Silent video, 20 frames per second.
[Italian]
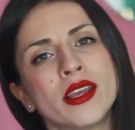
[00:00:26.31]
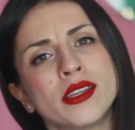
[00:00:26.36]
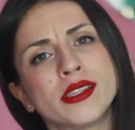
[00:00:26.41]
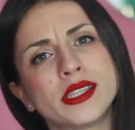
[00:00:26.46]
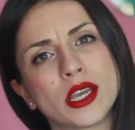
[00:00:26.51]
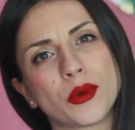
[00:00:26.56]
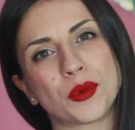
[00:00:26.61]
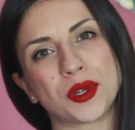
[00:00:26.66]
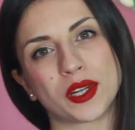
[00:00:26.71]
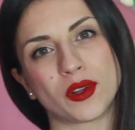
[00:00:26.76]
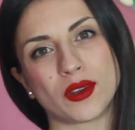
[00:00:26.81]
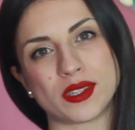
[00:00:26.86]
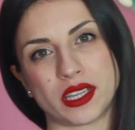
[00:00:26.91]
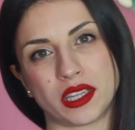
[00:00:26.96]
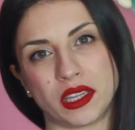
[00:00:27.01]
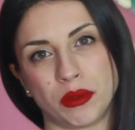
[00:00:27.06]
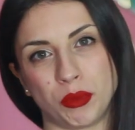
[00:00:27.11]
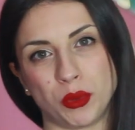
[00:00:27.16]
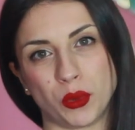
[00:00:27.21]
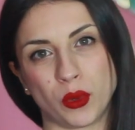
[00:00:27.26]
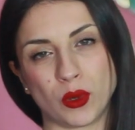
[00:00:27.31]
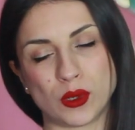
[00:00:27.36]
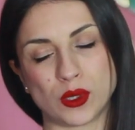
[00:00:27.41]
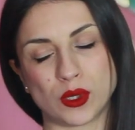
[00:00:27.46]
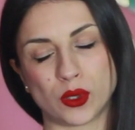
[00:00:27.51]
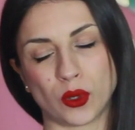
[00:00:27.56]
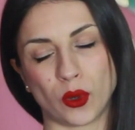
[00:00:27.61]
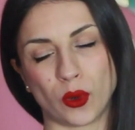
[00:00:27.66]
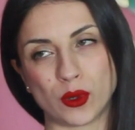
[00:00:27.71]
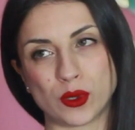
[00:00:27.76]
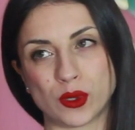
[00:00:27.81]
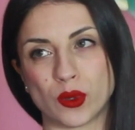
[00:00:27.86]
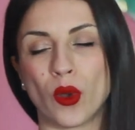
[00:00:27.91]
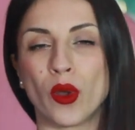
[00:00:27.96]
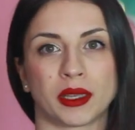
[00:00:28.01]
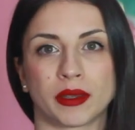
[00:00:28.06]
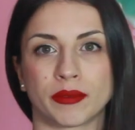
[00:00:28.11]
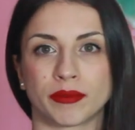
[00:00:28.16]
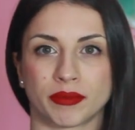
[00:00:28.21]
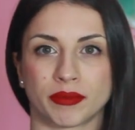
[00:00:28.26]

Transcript: sia qualcosa di più costoso.